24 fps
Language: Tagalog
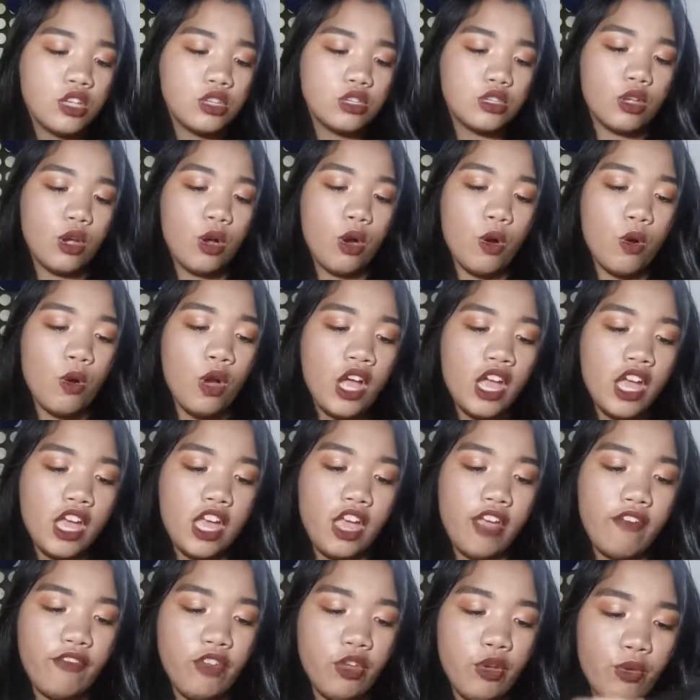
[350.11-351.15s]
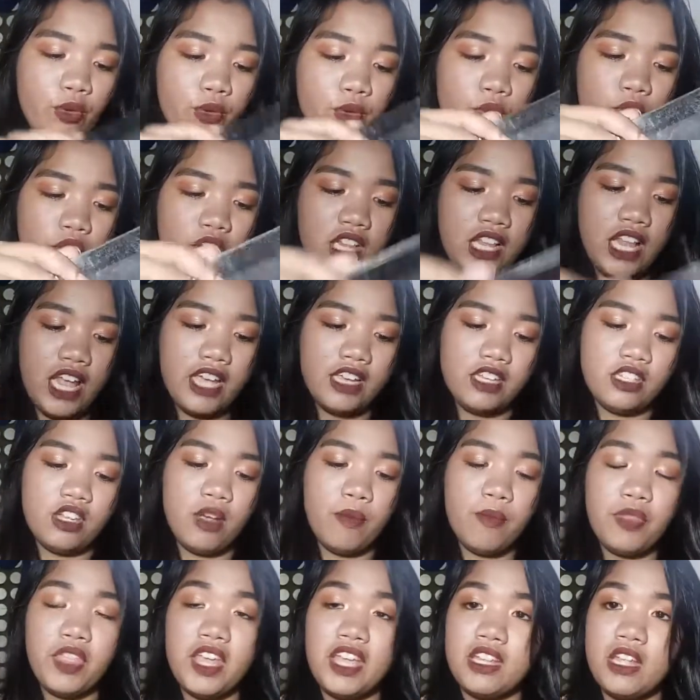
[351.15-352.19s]
So, if you would like
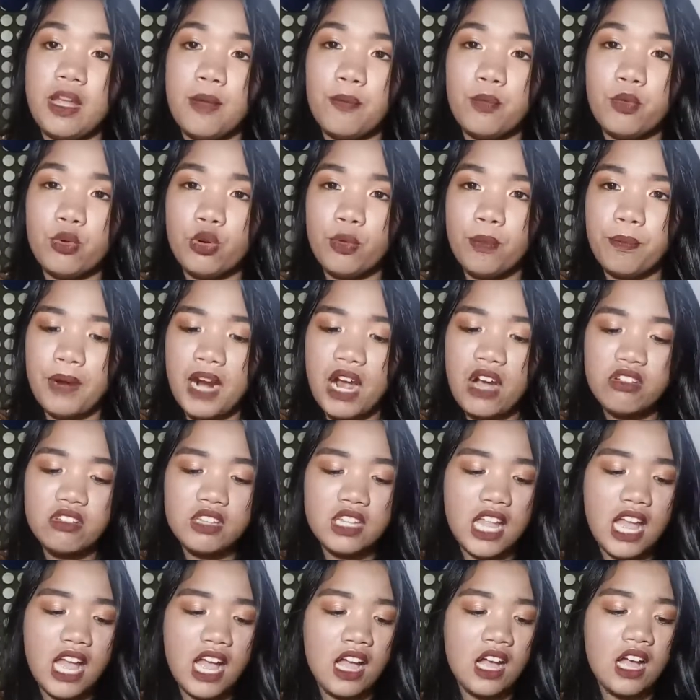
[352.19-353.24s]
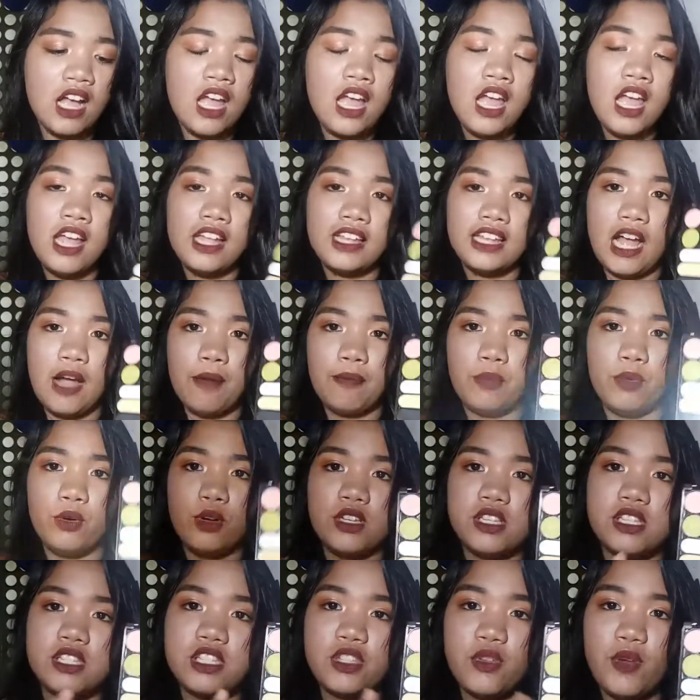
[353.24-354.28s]
something na puro brown lang,
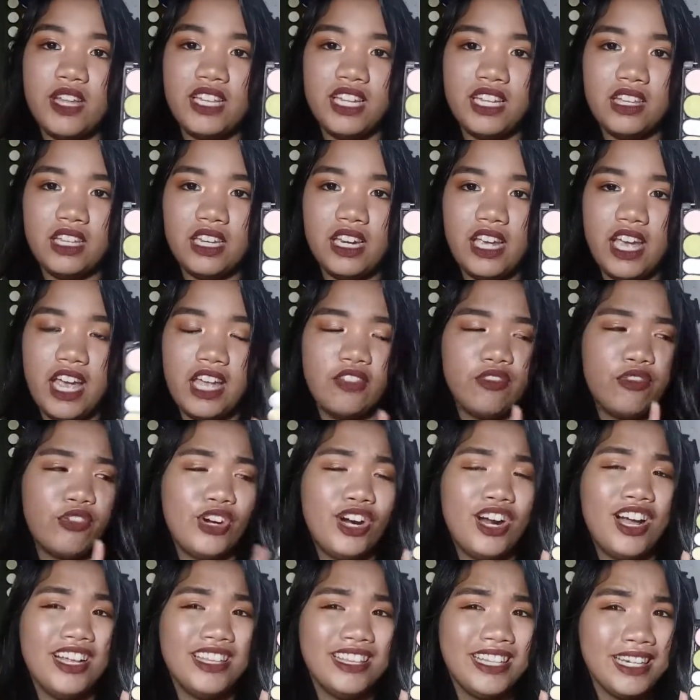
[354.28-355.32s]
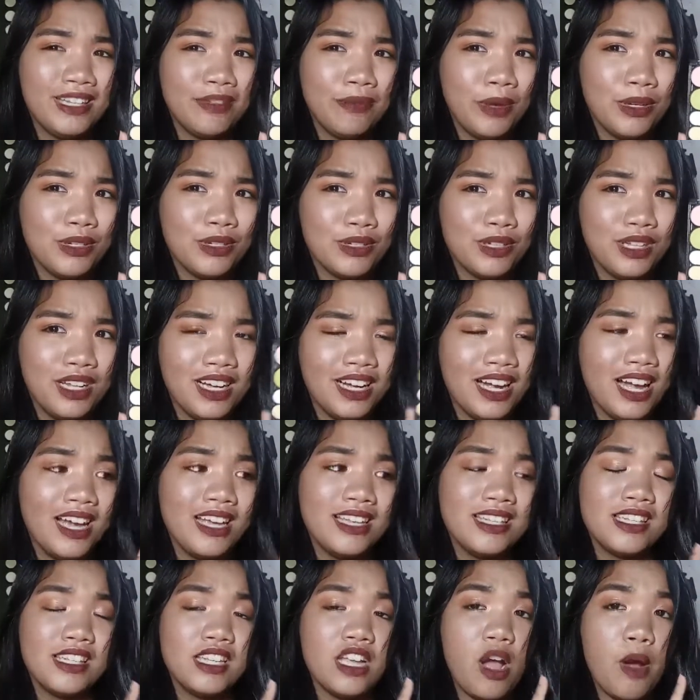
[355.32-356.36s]
tapos 23 and 400 pesos lang
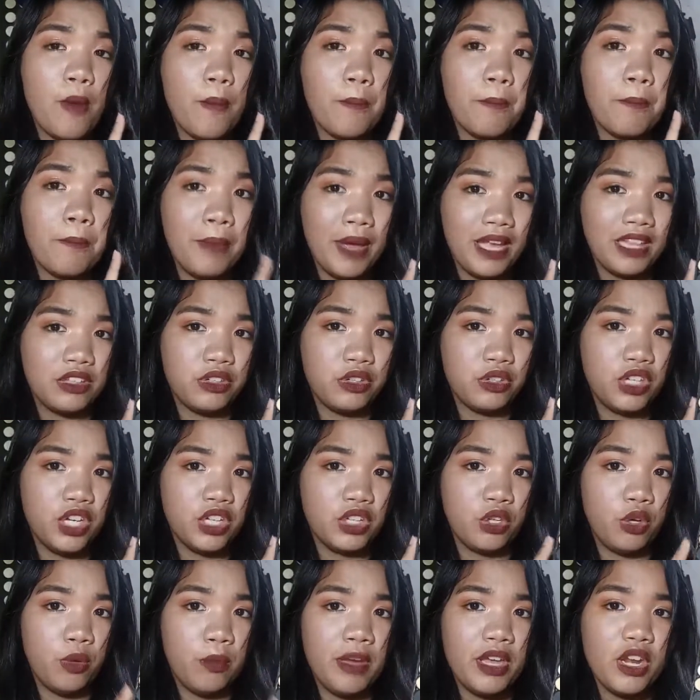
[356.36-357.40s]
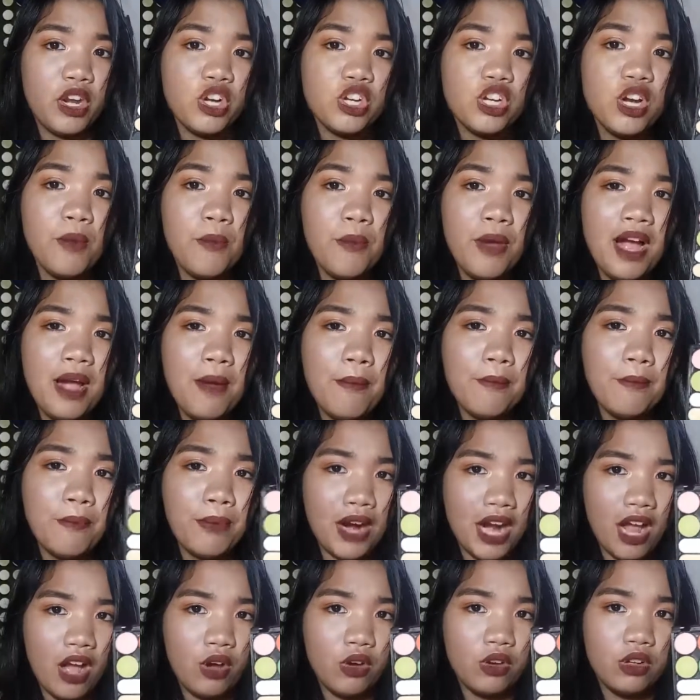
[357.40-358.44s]
guys, pet ko na to. Meron siyang mga
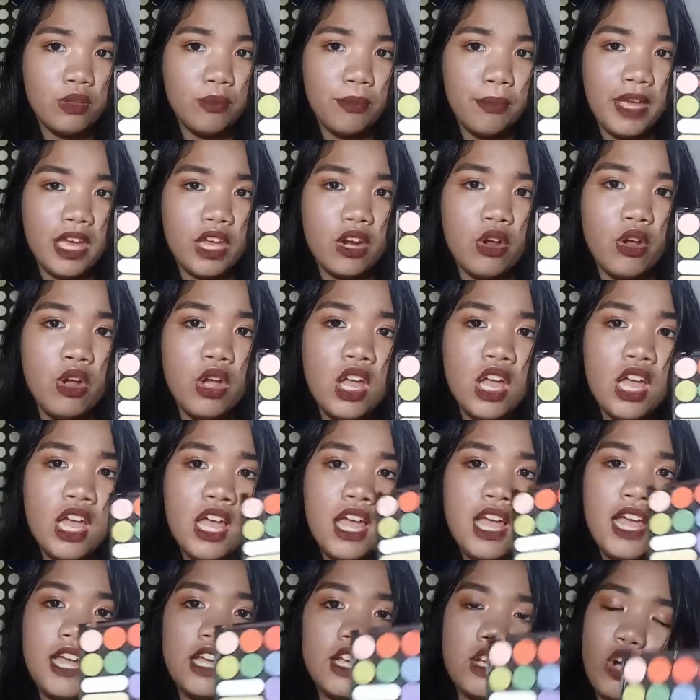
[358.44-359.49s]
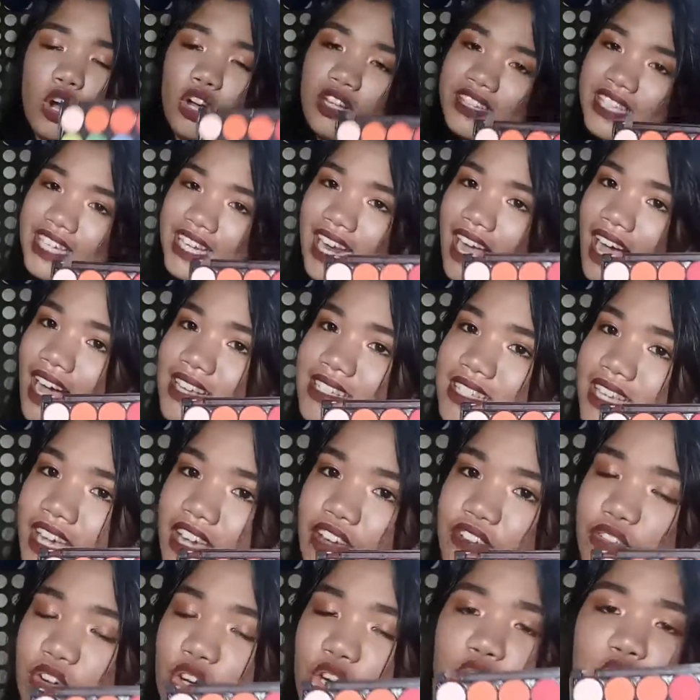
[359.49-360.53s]
brown, pero konti lang
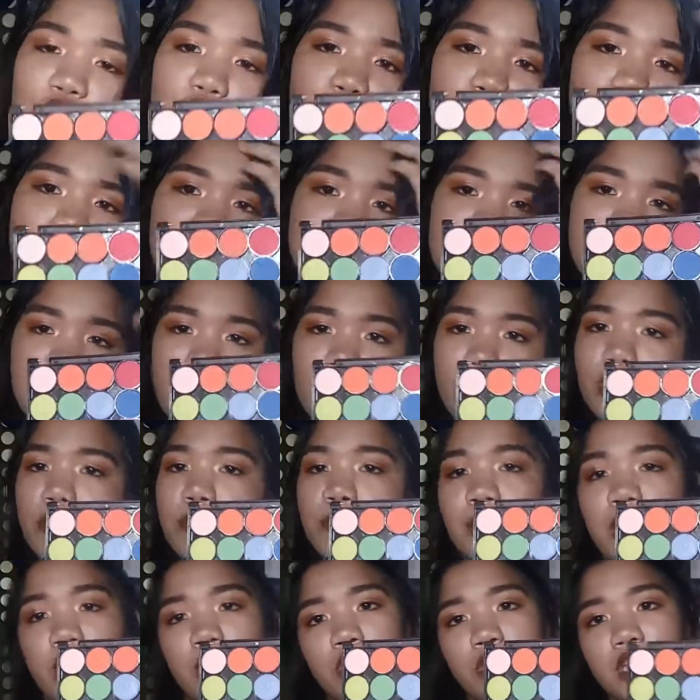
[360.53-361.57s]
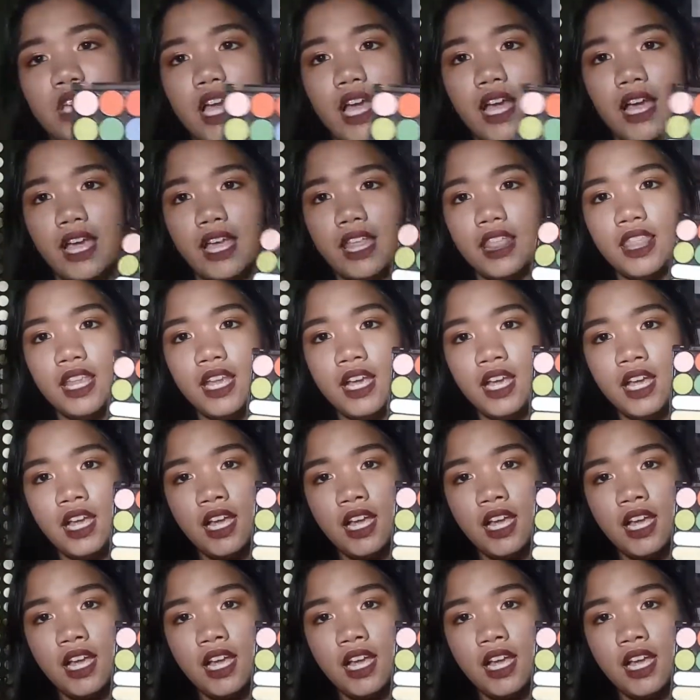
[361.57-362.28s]
kasi, 4 colors lang yung brown niya. And,